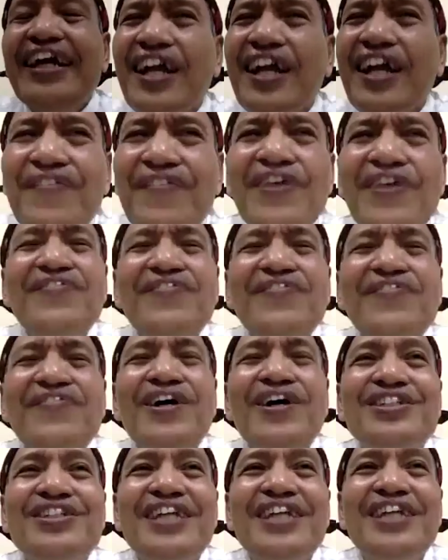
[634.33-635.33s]
Kenapa
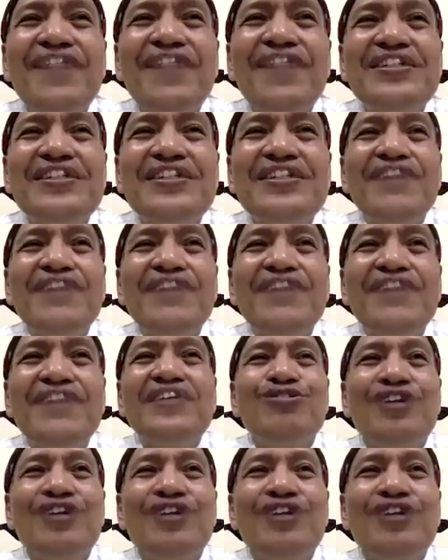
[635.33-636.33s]
manusia bisa
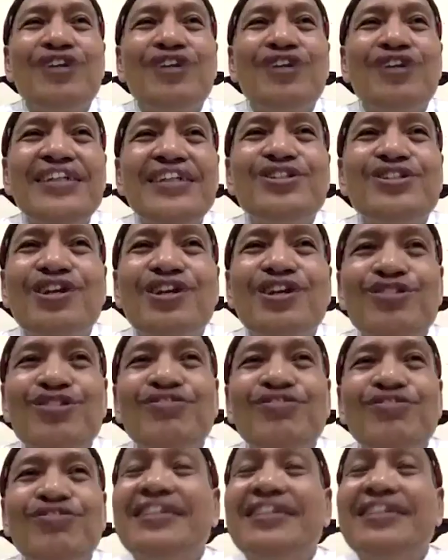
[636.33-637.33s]
menyatukan
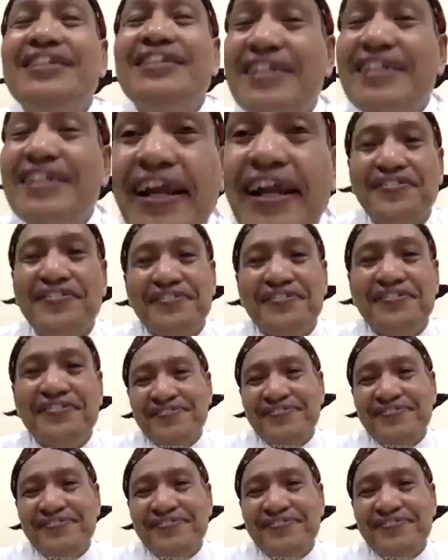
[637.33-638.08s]
sesuatu yang terserak?